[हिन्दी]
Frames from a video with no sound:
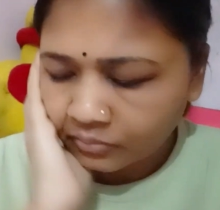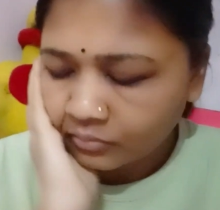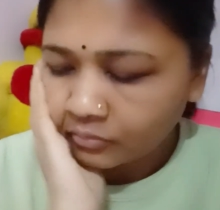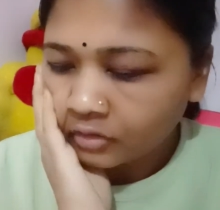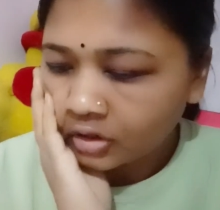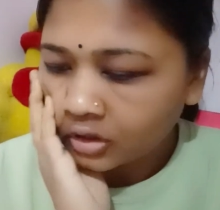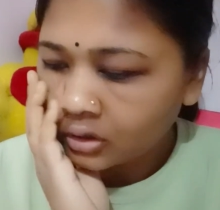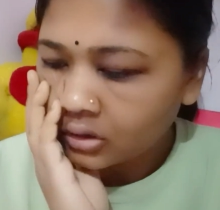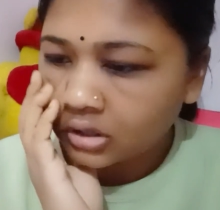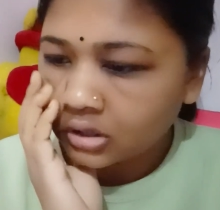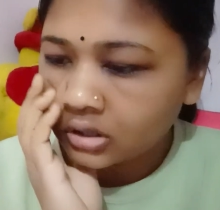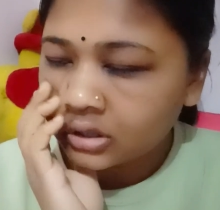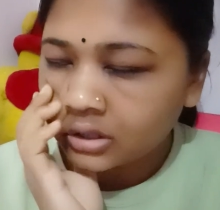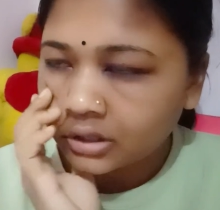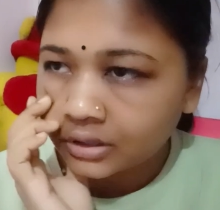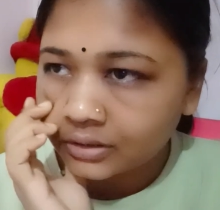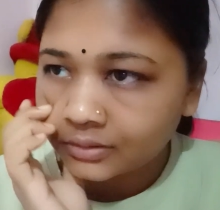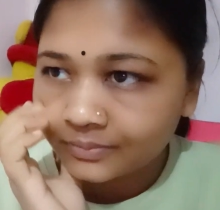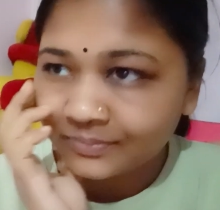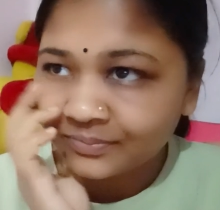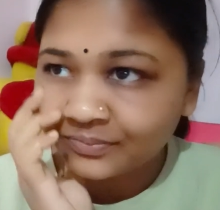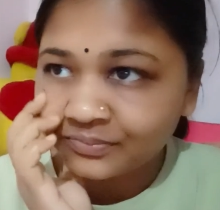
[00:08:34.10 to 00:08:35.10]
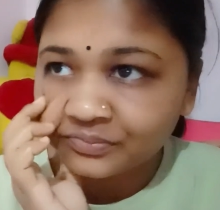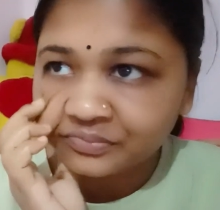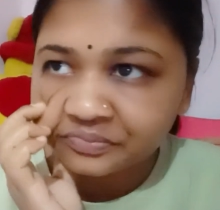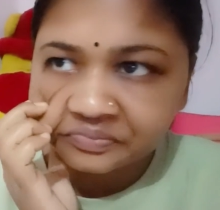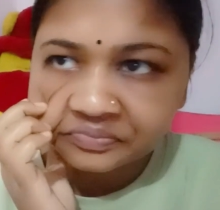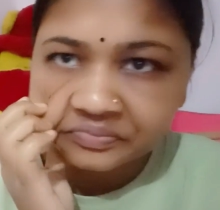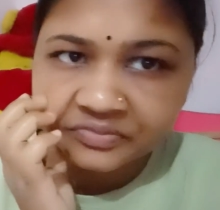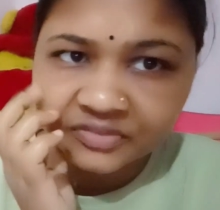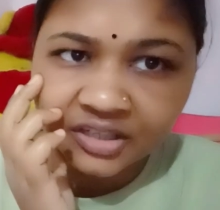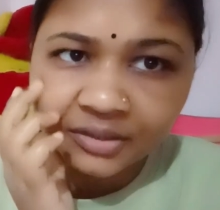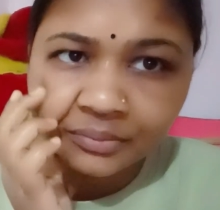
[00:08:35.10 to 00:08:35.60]
और
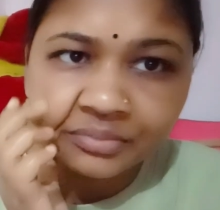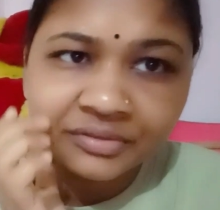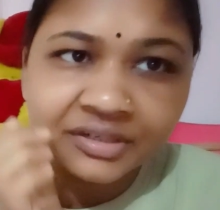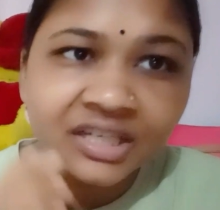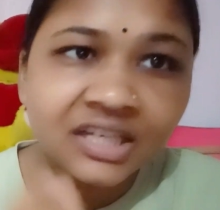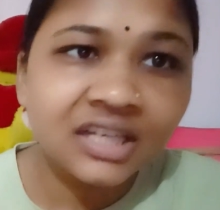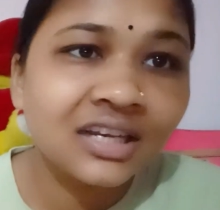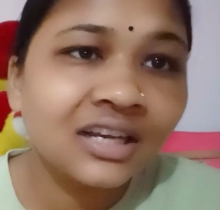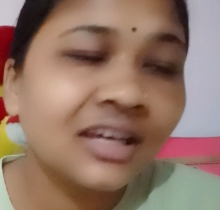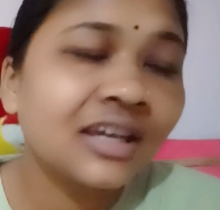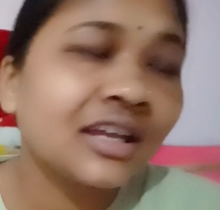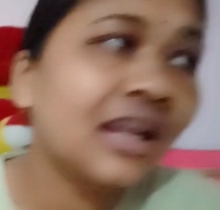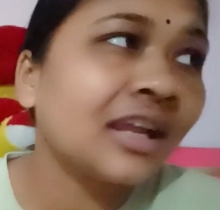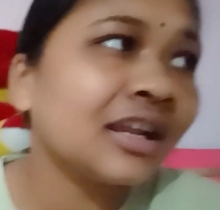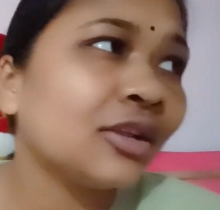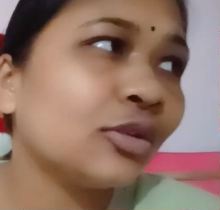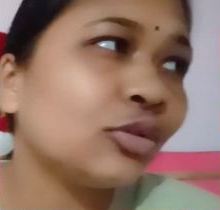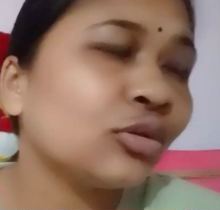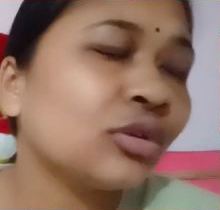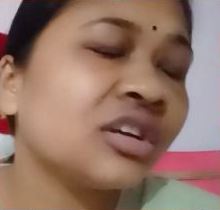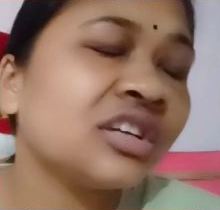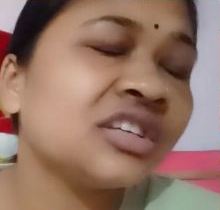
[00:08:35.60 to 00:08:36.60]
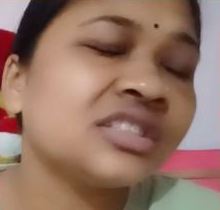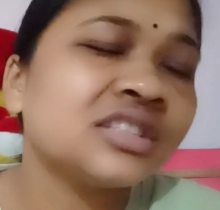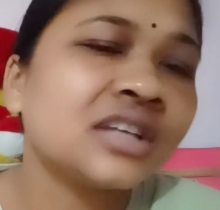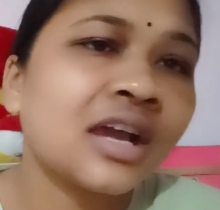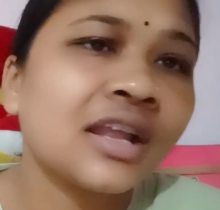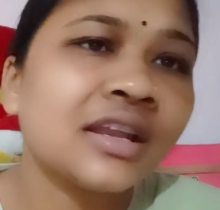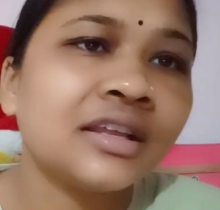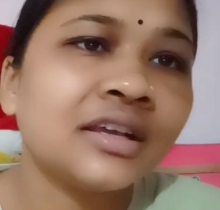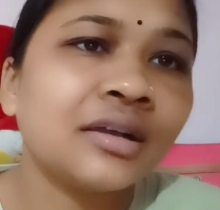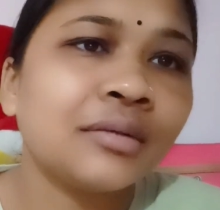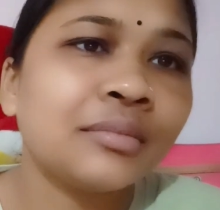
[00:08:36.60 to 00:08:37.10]
अब ठीक लग रहा है ना तो कहीं
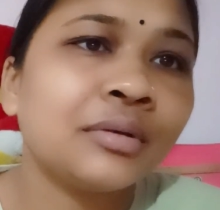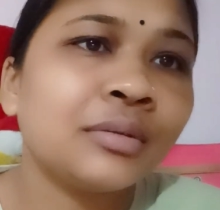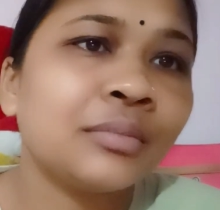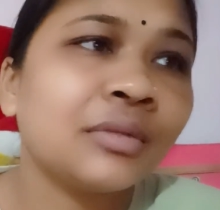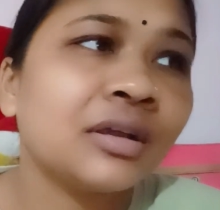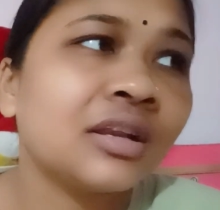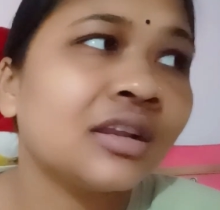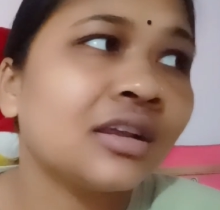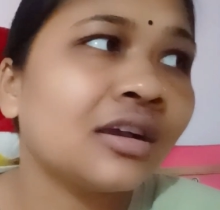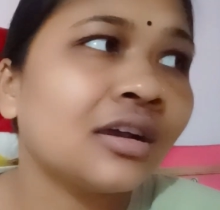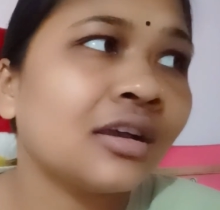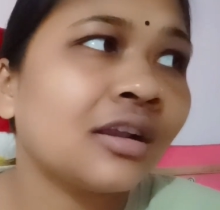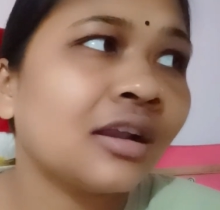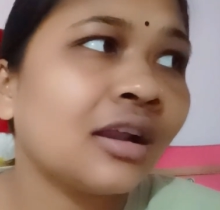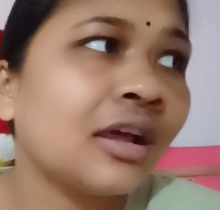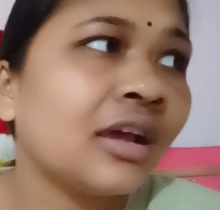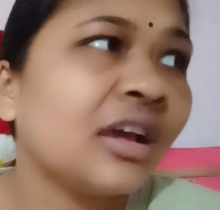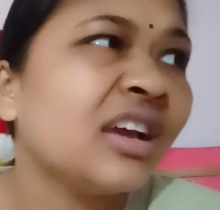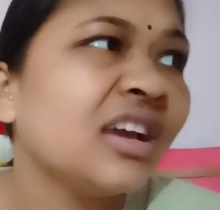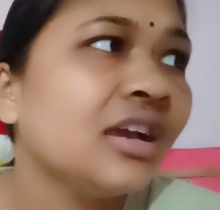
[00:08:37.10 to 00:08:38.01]
जाने का भी मन कर रहा है